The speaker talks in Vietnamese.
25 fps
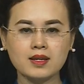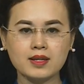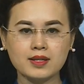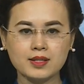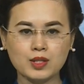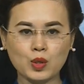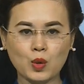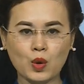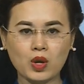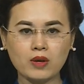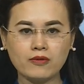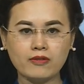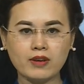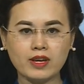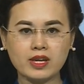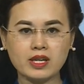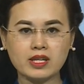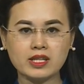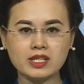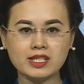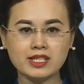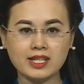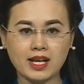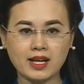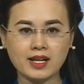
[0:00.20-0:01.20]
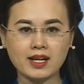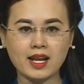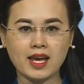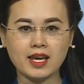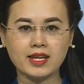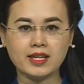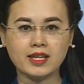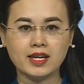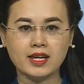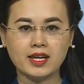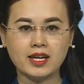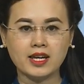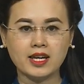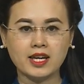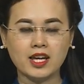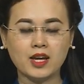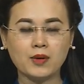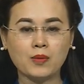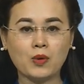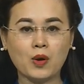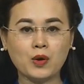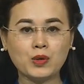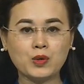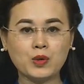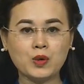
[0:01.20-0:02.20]
Thưa quý vị, sáng nay, Hiệp
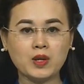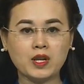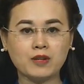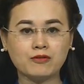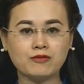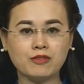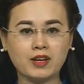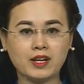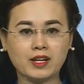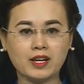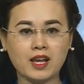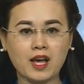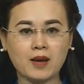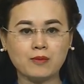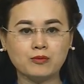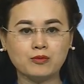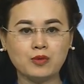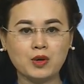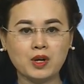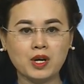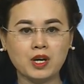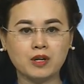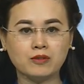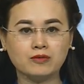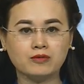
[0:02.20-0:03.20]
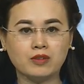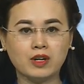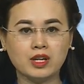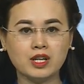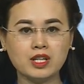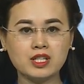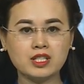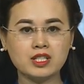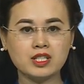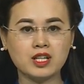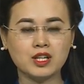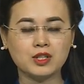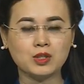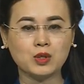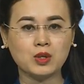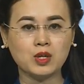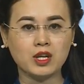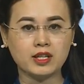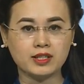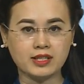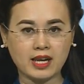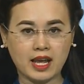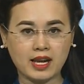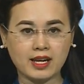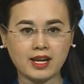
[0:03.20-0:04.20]
hội Du lịch Việt Nam phối hợp với Sở Du
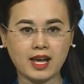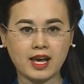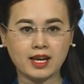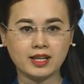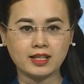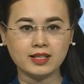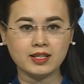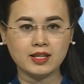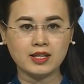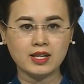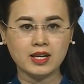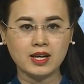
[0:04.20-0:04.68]
lịch Đà Nẵng,